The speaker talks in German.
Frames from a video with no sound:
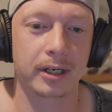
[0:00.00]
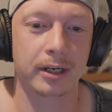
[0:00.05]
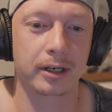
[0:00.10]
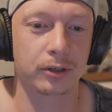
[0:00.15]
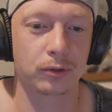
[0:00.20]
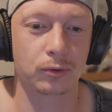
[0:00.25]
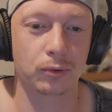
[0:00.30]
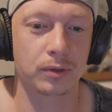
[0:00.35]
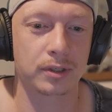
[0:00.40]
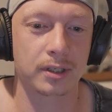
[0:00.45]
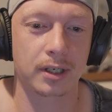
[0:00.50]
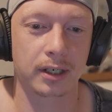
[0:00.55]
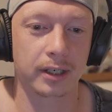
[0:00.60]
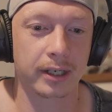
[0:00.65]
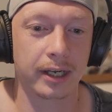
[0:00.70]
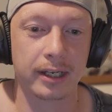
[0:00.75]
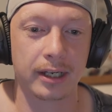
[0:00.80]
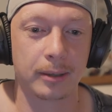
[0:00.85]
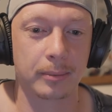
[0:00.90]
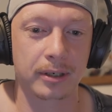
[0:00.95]
bei der Agentur sagen,
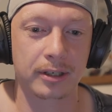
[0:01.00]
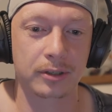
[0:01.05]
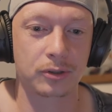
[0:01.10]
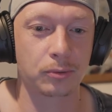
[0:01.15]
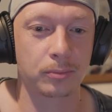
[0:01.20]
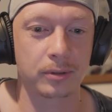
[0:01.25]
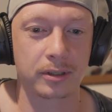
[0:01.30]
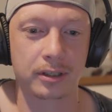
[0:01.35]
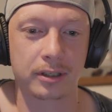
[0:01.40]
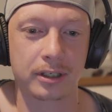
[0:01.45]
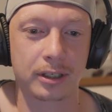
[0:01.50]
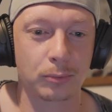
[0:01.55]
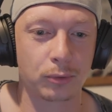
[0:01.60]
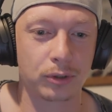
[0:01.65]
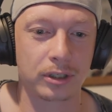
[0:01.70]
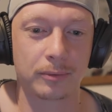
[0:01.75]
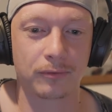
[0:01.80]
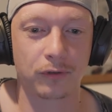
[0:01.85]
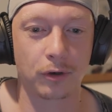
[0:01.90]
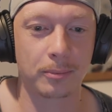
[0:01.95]
hey, aber kannst du bitte in dem
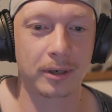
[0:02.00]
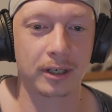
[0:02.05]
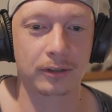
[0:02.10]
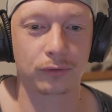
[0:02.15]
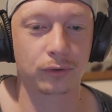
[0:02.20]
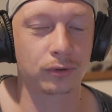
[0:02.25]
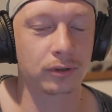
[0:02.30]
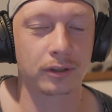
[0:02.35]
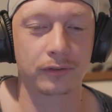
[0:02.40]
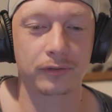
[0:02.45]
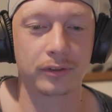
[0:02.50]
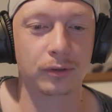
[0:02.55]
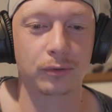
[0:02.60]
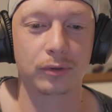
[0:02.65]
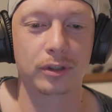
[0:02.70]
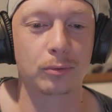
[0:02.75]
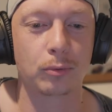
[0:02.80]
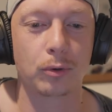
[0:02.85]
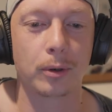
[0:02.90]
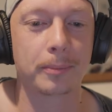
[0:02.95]
und dem Format fotografieren
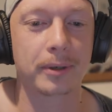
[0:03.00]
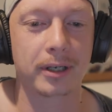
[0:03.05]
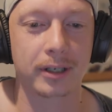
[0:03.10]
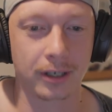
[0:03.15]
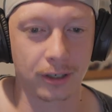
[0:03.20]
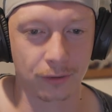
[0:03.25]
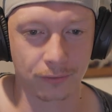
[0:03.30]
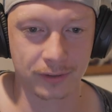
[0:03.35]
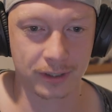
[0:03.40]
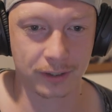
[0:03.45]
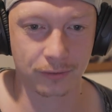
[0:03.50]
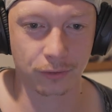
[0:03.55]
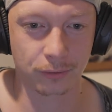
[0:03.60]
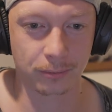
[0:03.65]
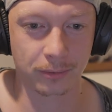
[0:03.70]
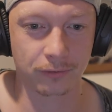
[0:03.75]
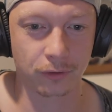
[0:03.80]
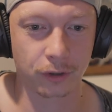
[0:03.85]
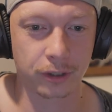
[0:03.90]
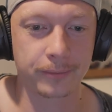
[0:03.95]
und ich überhaupt keine Ahnung, was die
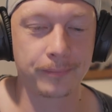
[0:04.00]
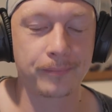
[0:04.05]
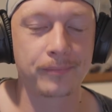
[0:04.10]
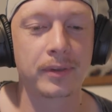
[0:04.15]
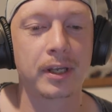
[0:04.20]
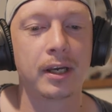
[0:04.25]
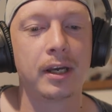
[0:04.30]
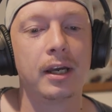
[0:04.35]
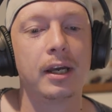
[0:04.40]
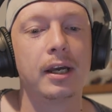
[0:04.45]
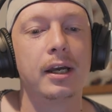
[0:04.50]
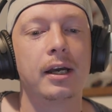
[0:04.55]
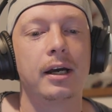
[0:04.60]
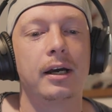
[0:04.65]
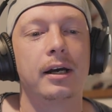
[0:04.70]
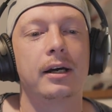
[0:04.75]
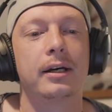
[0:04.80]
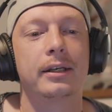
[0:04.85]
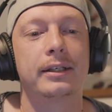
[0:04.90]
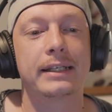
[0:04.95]
von mir wollen.
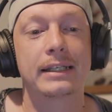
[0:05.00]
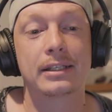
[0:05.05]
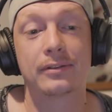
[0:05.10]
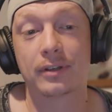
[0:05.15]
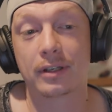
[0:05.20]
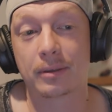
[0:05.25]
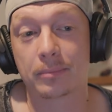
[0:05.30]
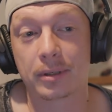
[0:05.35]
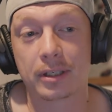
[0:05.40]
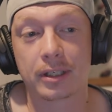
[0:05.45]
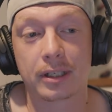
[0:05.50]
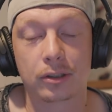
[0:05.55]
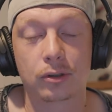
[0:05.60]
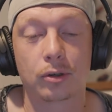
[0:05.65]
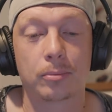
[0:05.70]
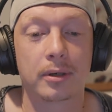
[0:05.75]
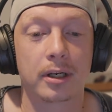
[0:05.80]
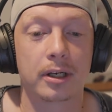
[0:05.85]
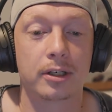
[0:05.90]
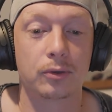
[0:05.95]
Äh, deswegen bin ich halt
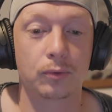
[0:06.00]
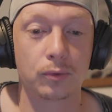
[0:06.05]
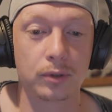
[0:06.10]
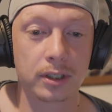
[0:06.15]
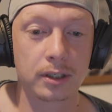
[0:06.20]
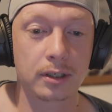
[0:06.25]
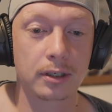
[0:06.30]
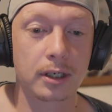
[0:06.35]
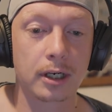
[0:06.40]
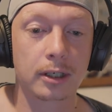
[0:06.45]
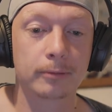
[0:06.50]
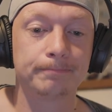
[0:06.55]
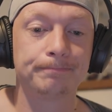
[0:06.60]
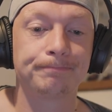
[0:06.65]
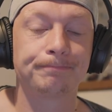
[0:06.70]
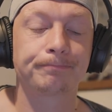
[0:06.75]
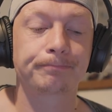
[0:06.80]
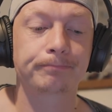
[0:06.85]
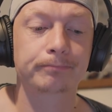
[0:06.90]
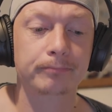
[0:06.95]
nochmal an die Uni gegangen,
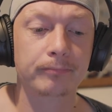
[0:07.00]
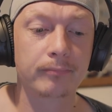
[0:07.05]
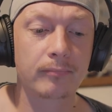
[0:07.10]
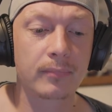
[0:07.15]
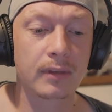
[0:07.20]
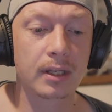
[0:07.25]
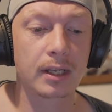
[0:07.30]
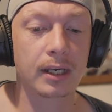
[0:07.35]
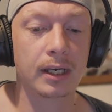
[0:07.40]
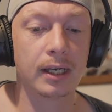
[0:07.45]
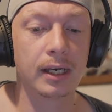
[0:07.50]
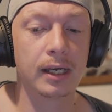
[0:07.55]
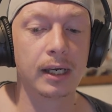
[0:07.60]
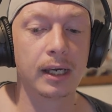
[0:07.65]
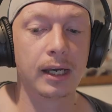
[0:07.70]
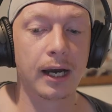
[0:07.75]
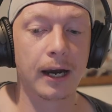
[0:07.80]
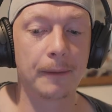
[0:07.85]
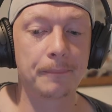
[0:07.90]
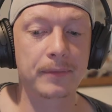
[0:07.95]

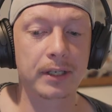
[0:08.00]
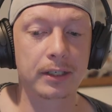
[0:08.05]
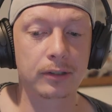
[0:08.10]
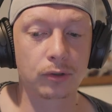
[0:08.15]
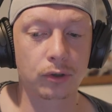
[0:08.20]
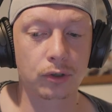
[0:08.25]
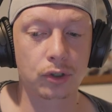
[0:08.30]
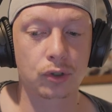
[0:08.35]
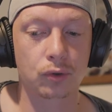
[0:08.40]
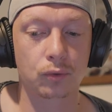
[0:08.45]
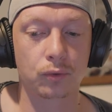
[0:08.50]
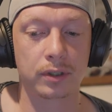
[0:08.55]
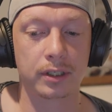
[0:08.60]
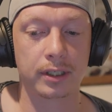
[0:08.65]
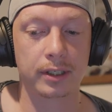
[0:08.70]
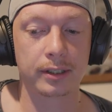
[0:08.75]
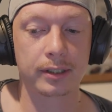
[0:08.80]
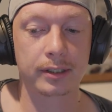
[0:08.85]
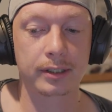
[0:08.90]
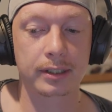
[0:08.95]
habe dann dort
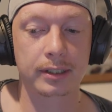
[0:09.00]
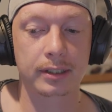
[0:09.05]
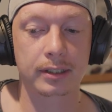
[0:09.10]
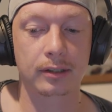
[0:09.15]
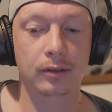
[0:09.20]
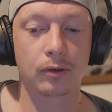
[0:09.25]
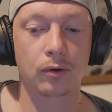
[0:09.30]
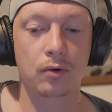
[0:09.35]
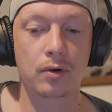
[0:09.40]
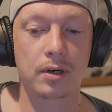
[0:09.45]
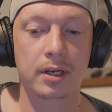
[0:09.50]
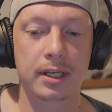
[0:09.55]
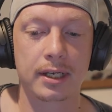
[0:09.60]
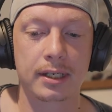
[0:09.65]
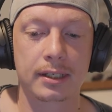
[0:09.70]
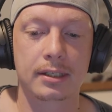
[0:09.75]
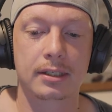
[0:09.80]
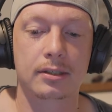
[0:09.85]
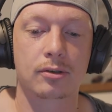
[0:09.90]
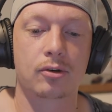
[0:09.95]
studiert und
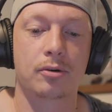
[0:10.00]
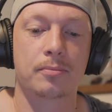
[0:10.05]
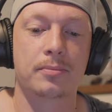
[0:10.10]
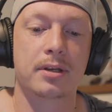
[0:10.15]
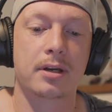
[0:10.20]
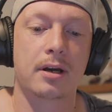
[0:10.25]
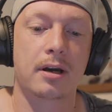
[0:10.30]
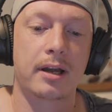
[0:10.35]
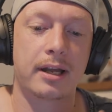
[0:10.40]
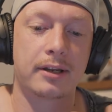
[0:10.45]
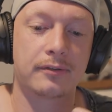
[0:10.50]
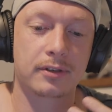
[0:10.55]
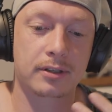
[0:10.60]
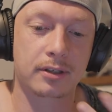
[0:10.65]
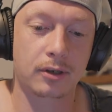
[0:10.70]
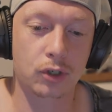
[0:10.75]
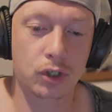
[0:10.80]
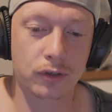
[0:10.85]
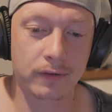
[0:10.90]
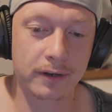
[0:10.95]
jetzt kommt der etwas
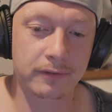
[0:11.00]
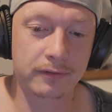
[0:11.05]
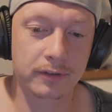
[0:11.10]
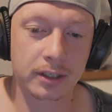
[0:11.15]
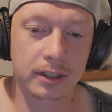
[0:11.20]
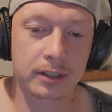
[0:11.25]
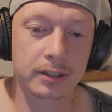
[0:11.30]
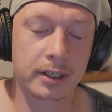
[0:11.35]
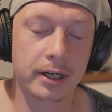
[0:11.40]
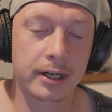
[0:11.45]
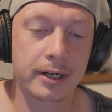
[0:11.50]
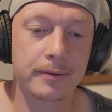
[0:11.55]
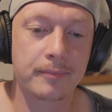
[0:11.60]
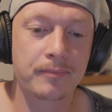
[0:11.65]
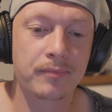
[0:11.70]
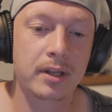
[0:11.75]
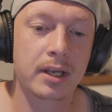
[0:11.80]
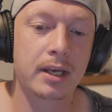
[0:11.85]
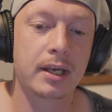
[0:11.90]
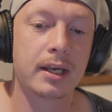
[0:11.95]
ausschweifendere Teil.